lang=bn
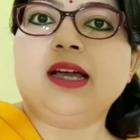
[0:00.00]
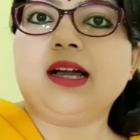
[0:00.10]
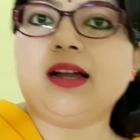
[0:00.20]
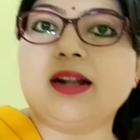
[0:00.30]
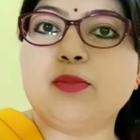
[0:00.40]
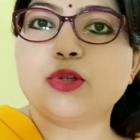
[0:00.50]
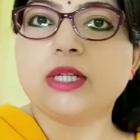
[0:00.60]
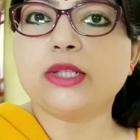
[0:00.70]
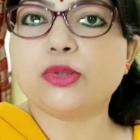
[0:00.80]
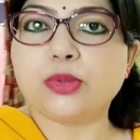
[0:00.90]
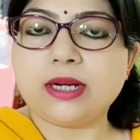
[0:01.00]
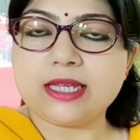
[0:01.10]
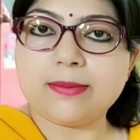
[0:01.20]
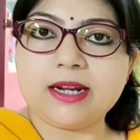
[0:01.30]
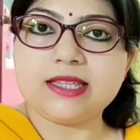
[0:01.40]
আর মশলা তো ধোয়া
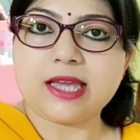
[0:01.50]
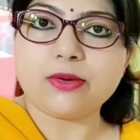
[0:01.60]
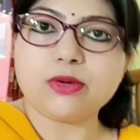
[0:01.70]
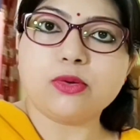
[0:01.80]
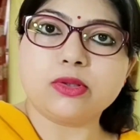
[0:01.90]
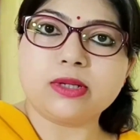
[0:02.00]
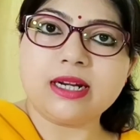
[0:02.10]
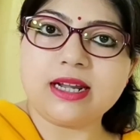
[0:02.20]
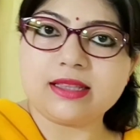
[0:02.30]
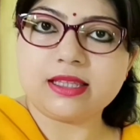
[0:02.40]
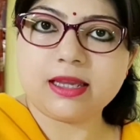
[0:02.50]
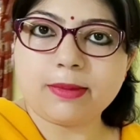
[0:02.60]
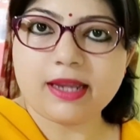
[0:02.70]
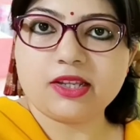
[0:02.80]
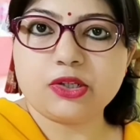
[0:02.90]
যাবে না যাই হোক গতকাল রাত থেকে
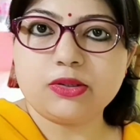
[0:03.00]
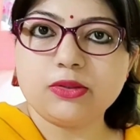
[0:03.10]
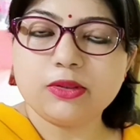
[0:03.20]
বাইরে ছিল